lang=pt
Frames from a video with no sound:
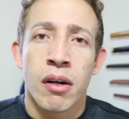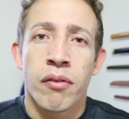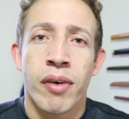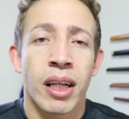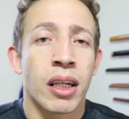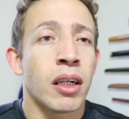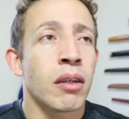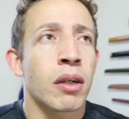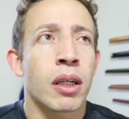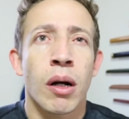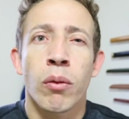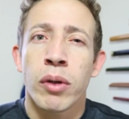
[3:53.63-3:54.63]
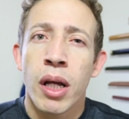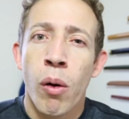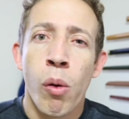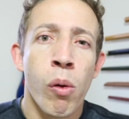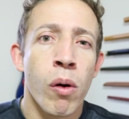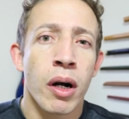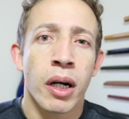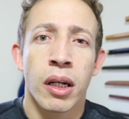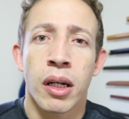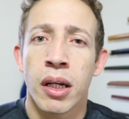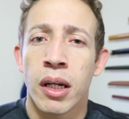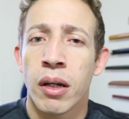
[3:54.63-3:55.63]
falando que tá um terror
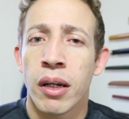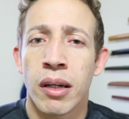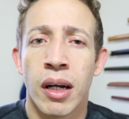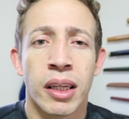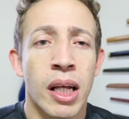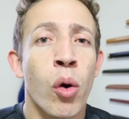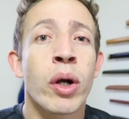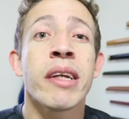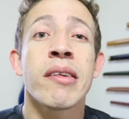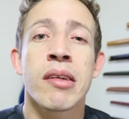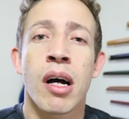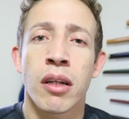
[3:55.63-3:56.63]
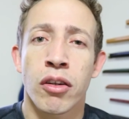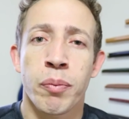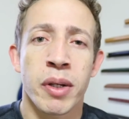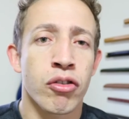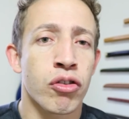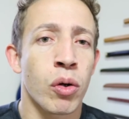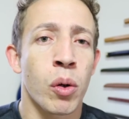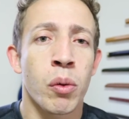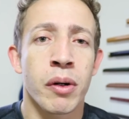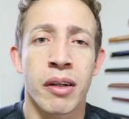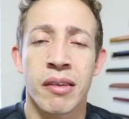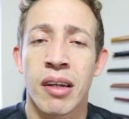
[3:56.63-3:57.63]
aqui, aterrorizando as
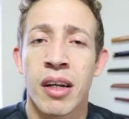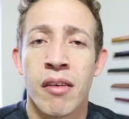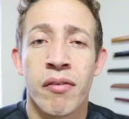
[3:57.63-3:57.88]
pessoas,